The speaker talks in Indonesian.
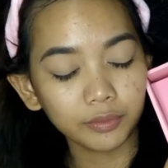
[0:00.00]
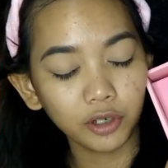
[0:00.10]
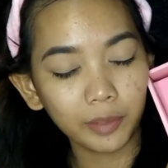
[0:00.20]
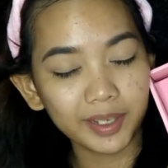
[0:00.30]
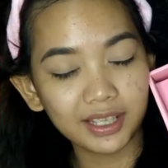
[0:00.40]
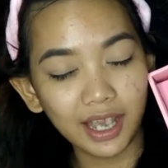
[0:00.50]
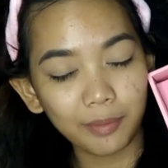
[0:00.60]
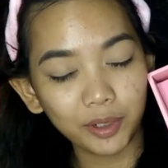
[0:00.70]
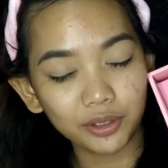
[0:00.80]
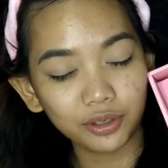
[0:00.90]
semoga pas
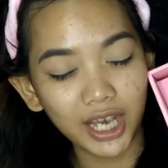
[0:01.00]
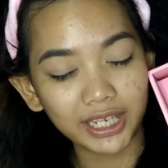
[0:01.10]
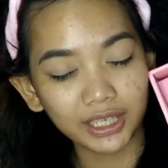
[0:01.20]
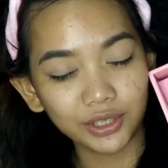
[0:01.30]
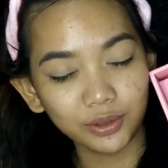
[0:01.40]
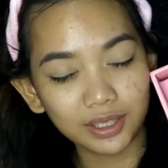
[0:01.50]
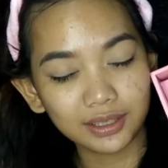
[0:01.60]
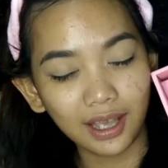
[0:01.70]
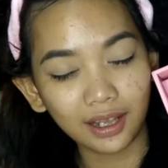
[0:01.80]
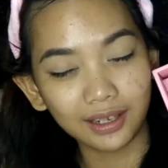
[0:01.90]
diupload juga hari ini juga
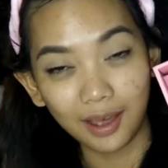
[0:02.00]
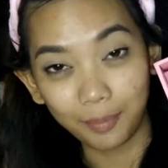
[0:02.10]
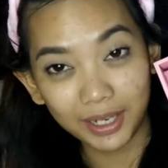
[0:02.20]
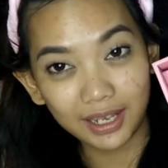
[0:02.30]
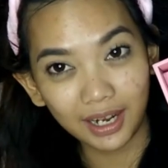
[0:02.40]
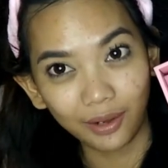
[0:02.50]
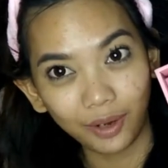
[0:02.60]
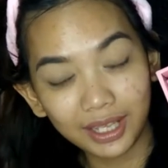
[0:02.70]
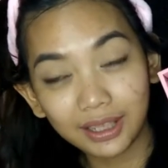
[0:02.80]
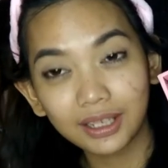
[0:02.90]
tanggal 8 gak
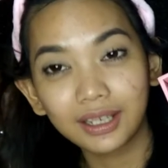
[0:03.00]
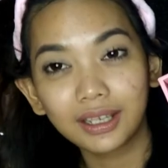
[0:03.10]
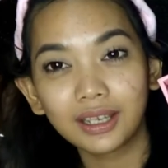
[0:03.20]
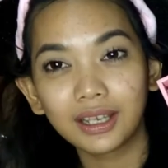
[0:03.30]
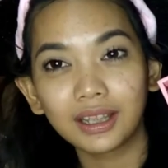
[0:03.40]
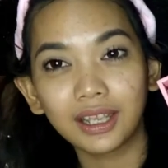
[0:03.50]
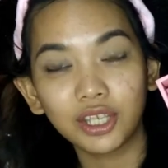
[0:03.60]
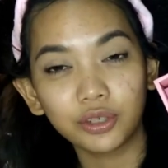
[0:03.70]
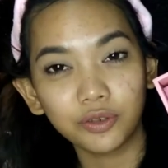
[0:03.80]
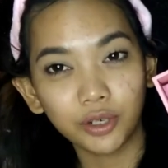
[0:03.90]
lewat
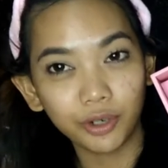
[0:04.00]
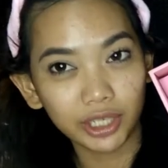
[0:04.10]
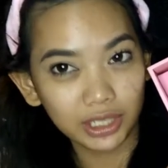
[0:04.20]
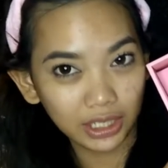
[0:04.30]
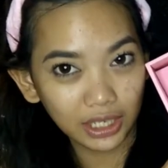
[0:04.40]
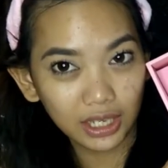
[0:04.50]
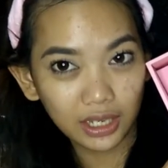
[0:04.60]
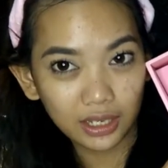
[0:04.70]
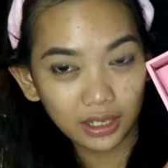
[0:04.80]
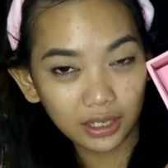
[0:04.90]
thank you for watching
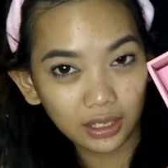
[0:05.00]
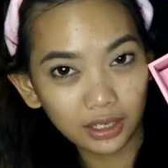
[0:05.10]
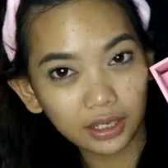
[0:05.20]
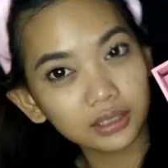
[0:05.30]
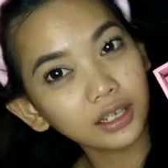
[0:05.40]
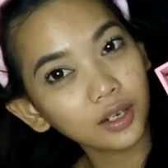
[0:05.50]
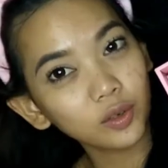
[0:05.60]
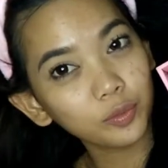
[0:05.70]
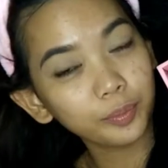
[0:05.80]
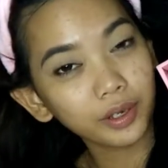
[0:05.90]
uh,
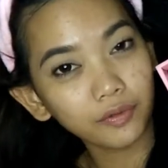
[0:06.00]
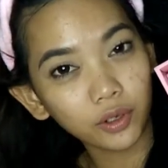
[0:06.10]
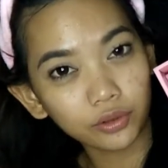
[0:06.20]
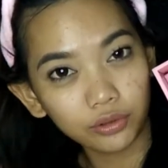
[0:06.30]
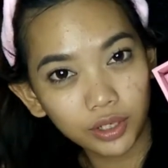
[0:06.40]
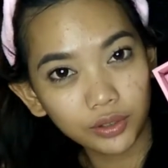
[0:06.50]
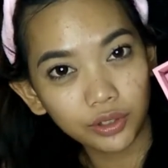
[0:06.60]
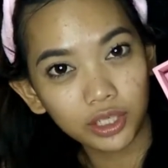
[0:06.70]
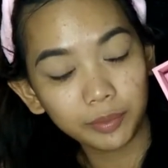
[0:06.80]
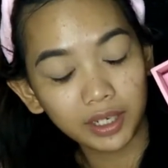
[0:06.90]
jangan lupa follow juga
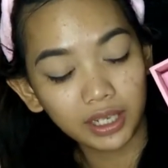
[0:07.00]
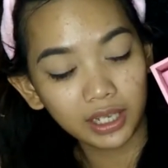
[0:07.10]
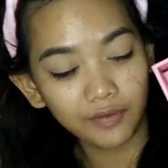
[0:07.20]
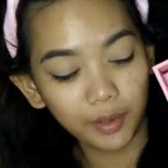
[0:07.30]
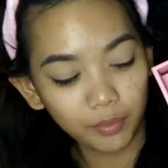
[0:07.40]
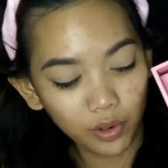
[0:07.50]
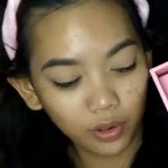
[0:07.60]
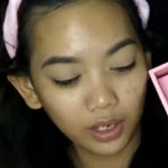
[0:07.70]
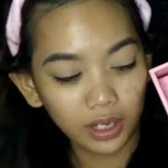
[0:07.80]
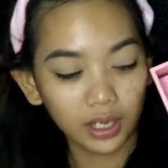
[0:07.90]
social media ini
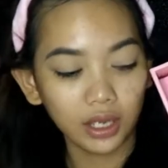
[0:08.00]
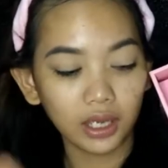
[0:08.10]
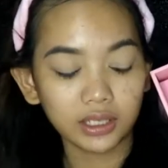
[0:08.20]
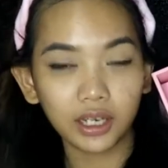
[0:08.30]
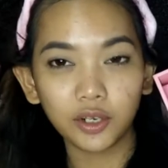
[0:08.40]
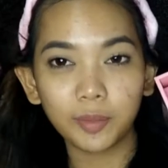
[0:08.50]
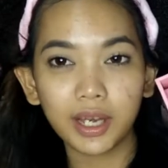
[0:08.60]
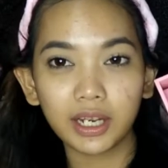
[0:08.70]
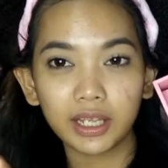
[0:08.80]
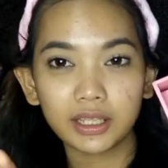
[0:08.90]
Fatbo jangan lupa
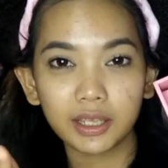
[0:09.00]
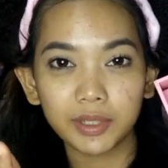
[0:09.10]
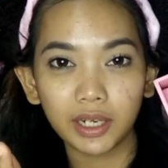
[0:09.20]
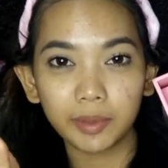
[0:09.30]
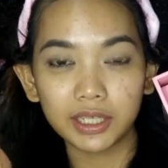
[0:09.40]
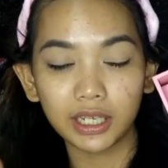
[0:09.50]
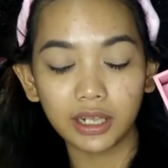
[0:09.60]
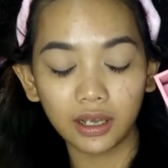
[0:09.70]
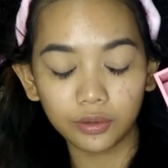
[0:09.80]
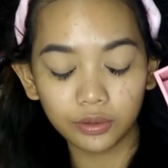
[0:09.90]
kalian subscribe ke
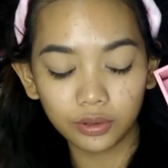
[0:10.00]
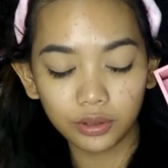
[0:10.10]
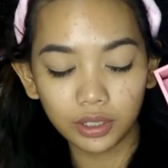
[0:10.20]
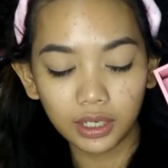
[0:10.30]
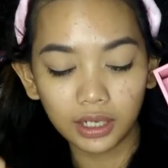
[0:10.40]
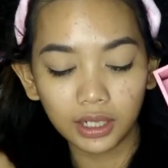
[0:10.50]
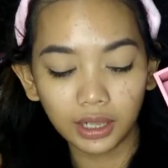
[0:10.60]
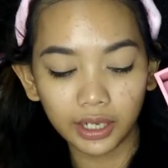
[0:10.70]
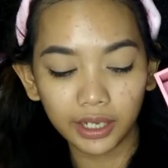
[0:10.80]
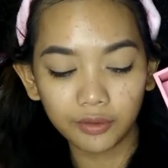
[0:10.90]
channel aku
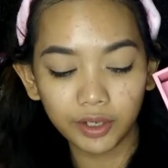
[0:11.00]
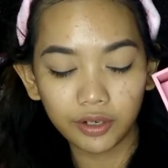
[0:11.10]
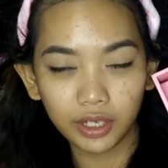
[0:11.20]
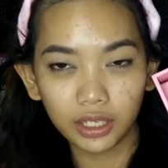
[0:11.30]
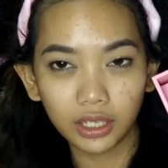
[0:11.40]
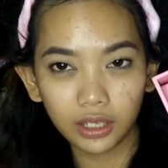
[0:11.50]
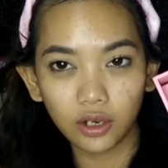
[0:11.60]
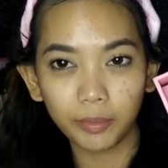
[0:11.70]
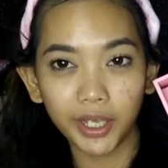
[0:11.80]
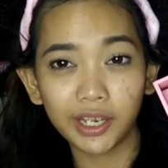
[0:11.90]
like video ini
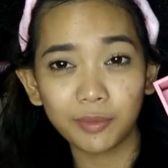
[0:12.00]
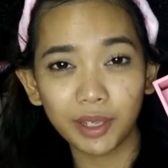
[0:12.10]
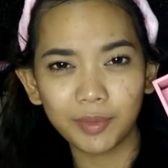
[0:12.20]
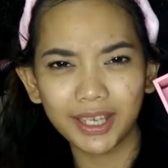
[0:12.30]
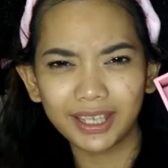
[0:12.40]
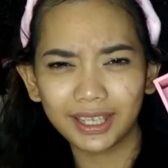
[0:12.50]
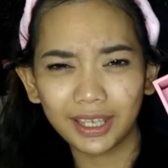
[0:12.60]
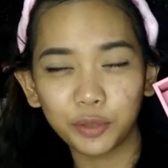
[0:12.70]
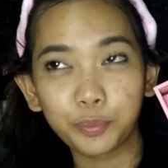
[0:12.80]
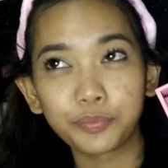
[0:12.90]
komen yang baik baik